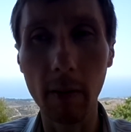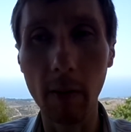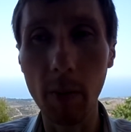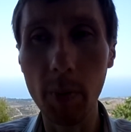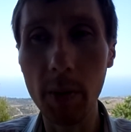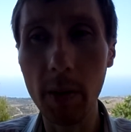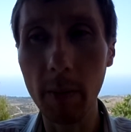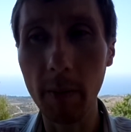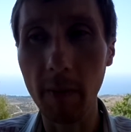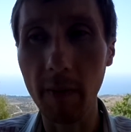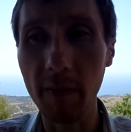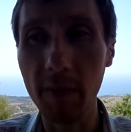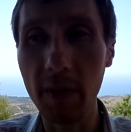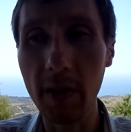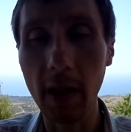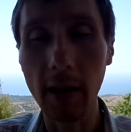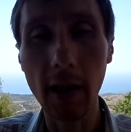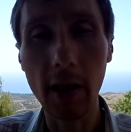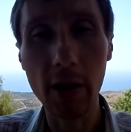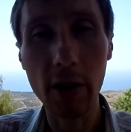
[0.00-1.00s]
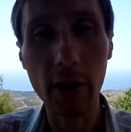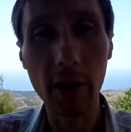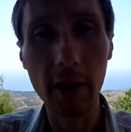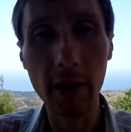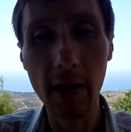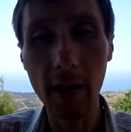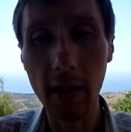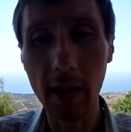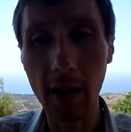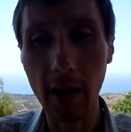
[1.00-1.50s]
В общем, вся наша
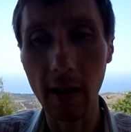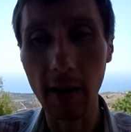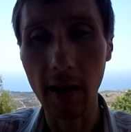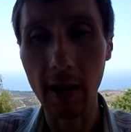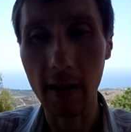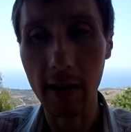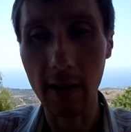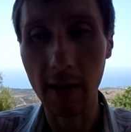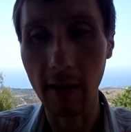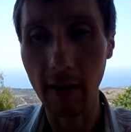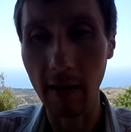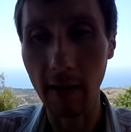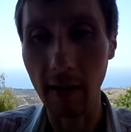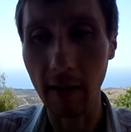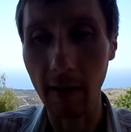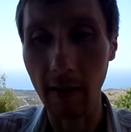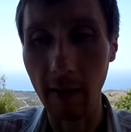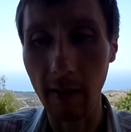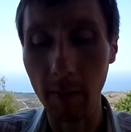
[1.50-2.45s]
энергия, наша э,